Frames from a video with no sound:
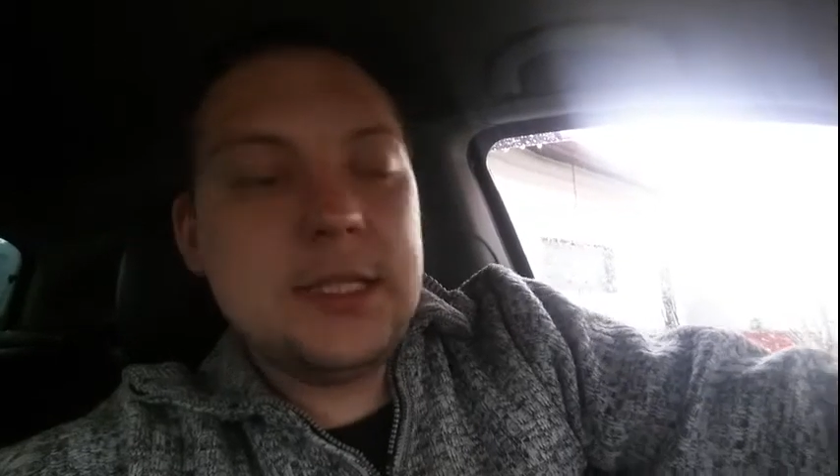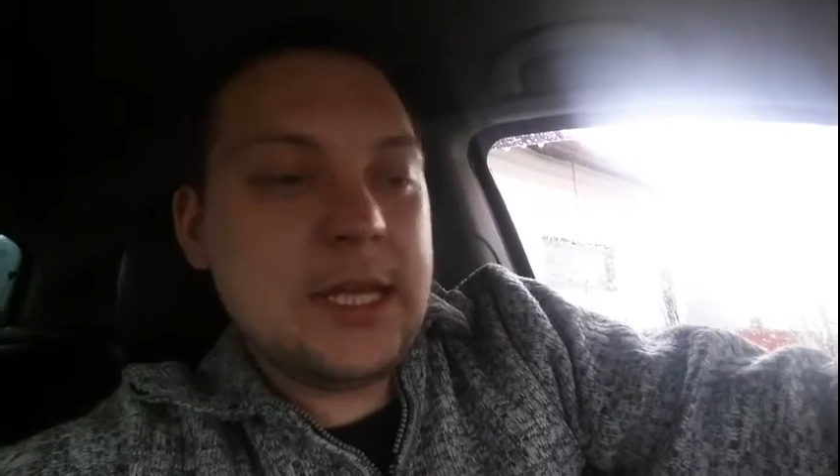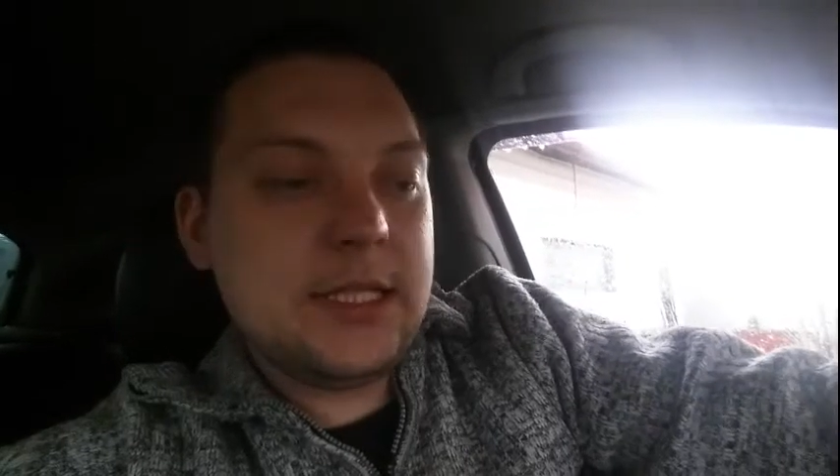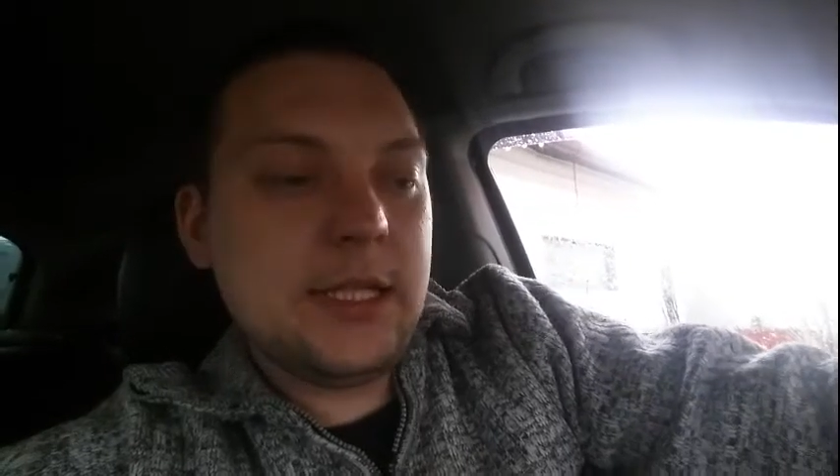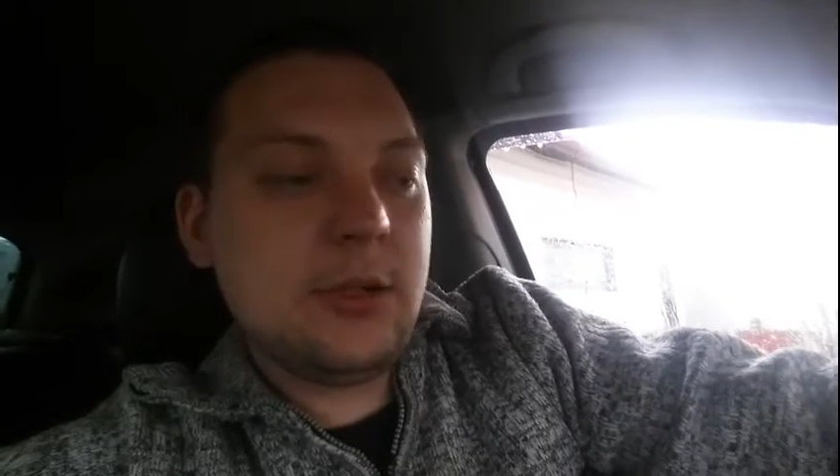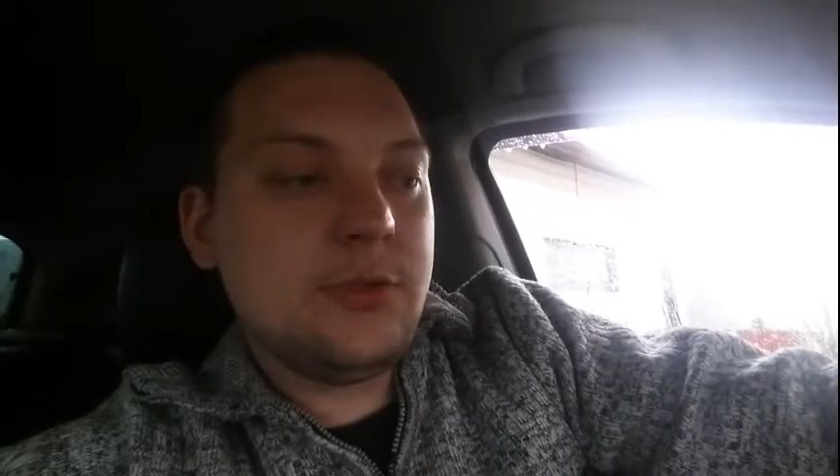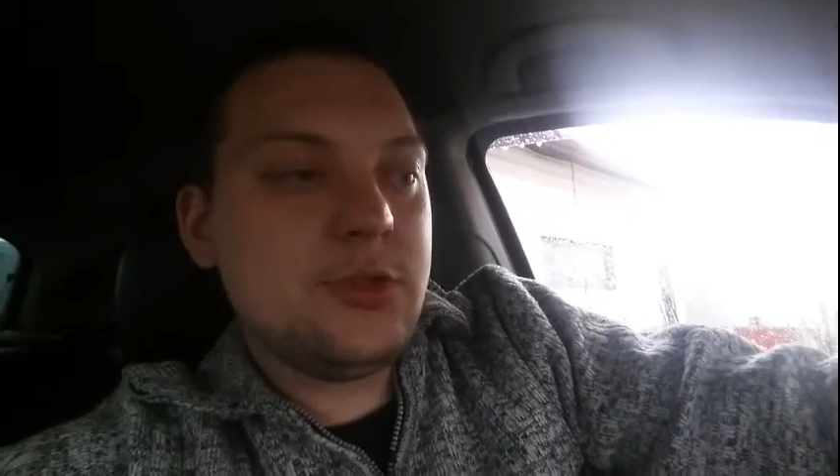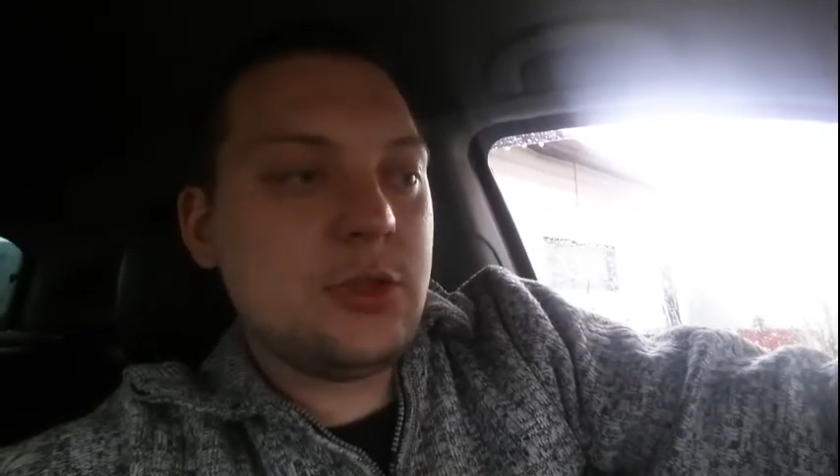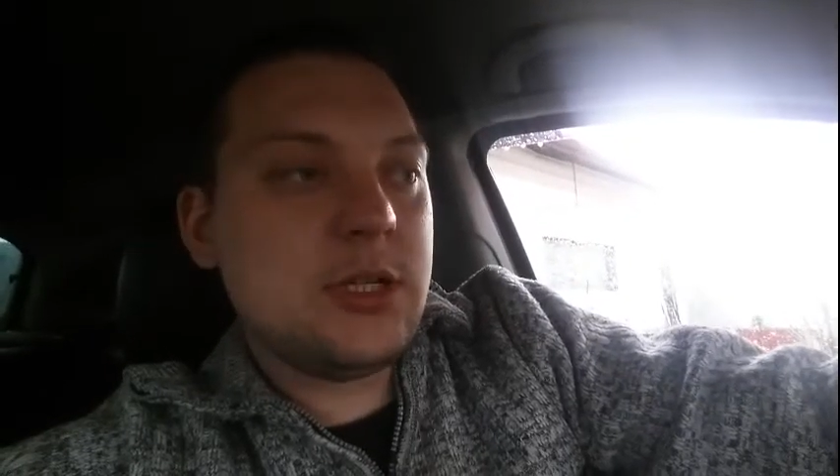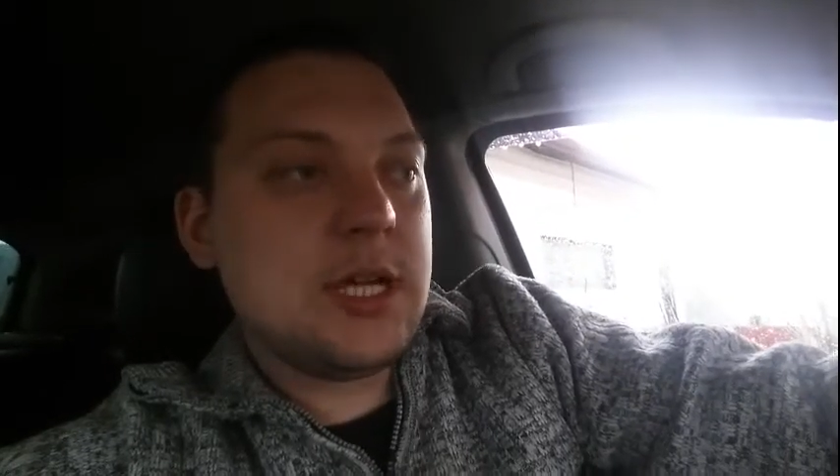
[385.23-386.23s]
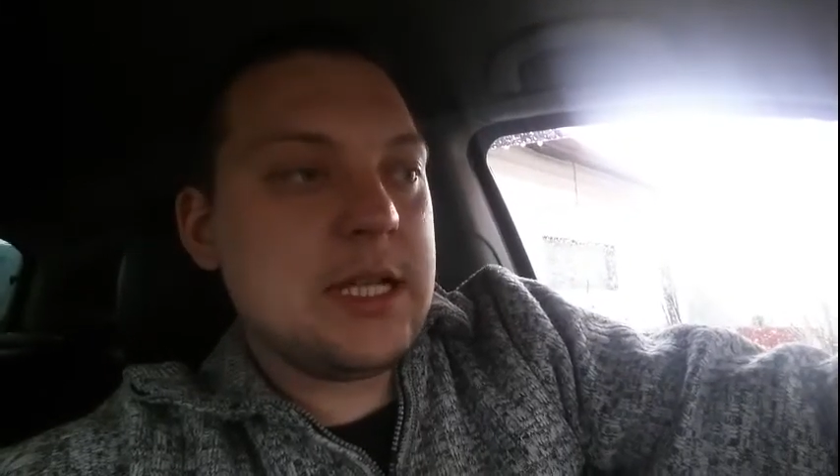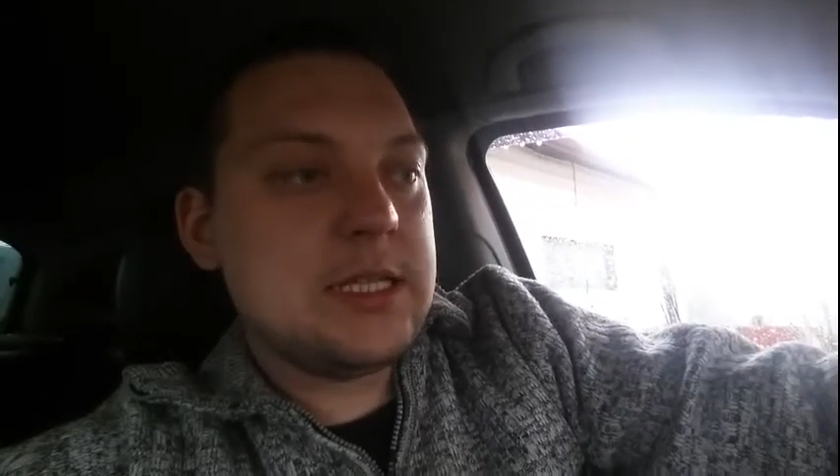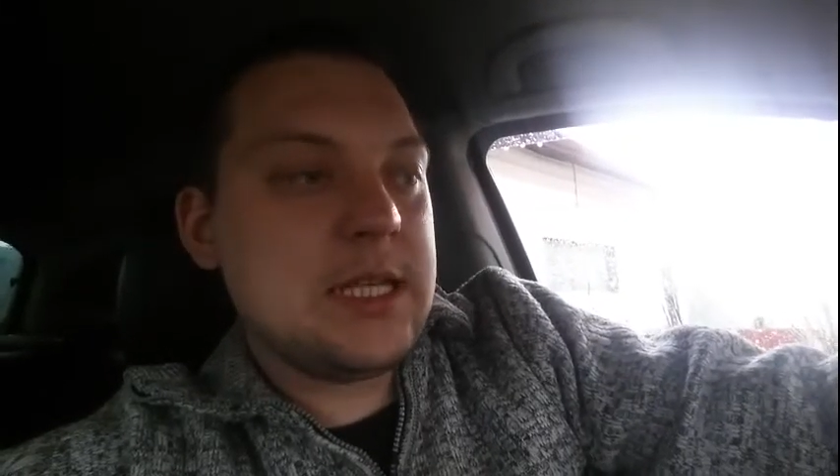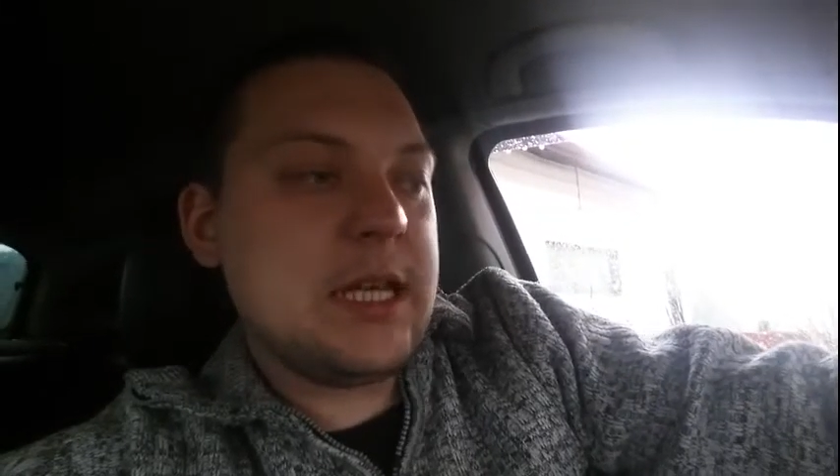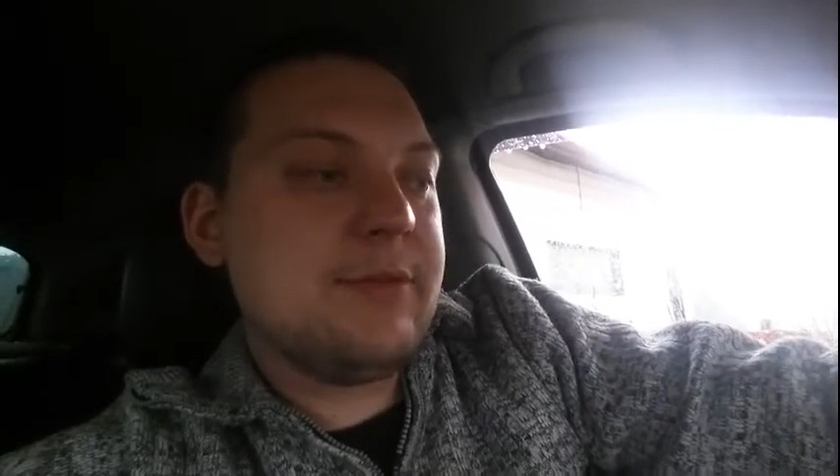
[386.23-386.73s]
доделаю все до конца.